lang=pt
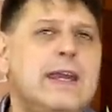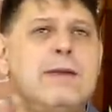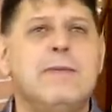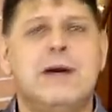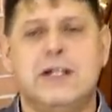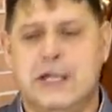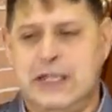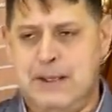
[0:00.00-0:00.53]
E
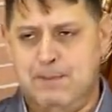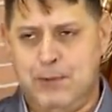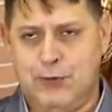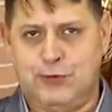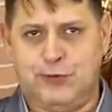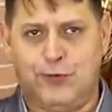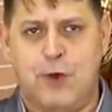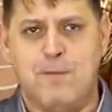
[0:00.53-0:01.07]
manda aqui para
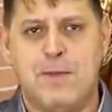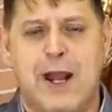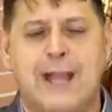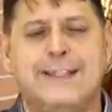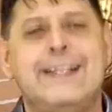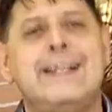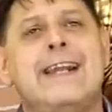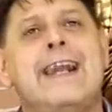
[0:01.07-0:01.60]
o
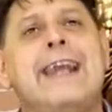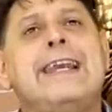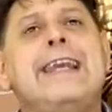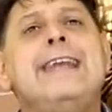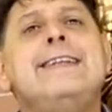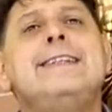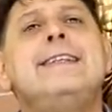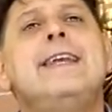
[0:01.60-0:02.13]
Sombra, DDD
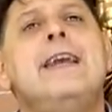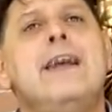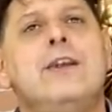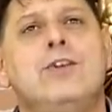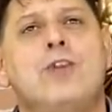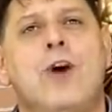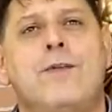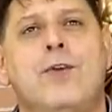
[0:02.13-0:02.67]
15
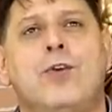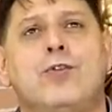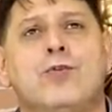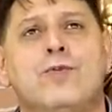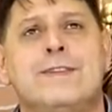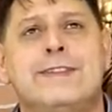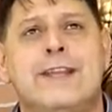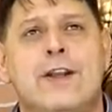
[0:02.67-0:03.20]

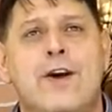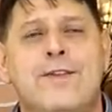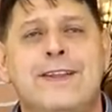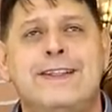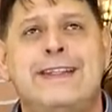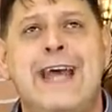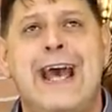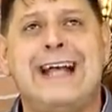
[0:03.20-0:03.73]
981 19
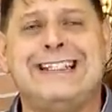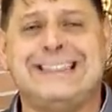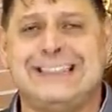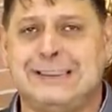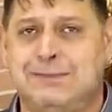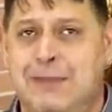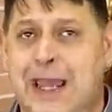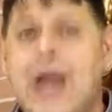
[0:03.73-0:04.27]

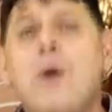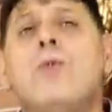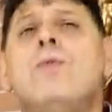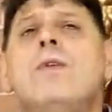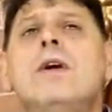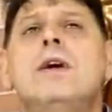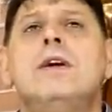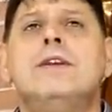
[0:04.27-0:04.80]

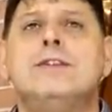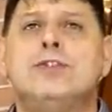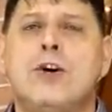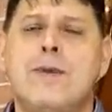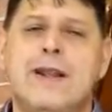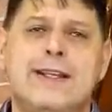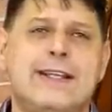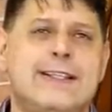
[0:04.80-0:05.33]
1061
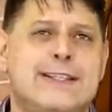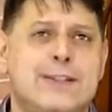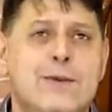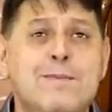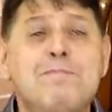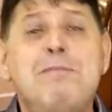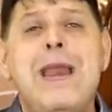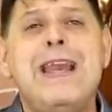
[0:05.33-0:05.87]
Sobre a detenção,
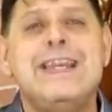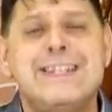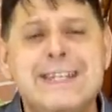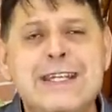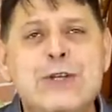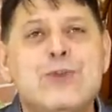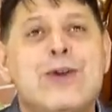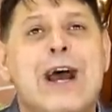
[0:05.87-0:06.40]

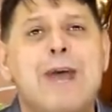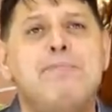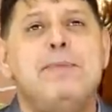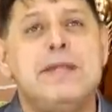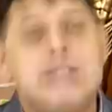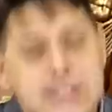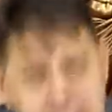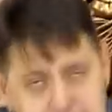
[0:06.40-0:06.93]
beijinho
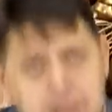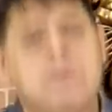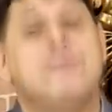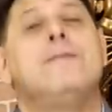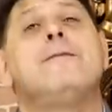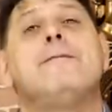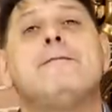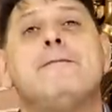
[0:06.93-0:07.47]
rapidinho?
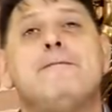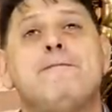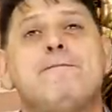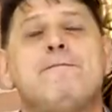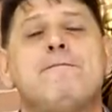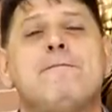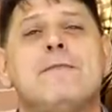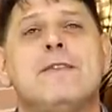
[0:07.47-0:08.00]

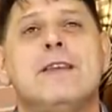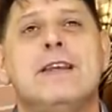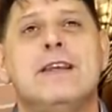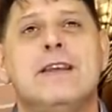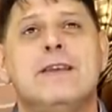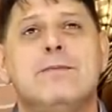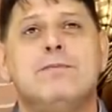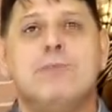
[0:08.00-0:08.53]
Temos.
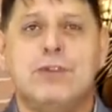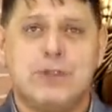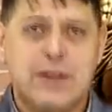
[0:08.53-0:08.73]
Vamos lá.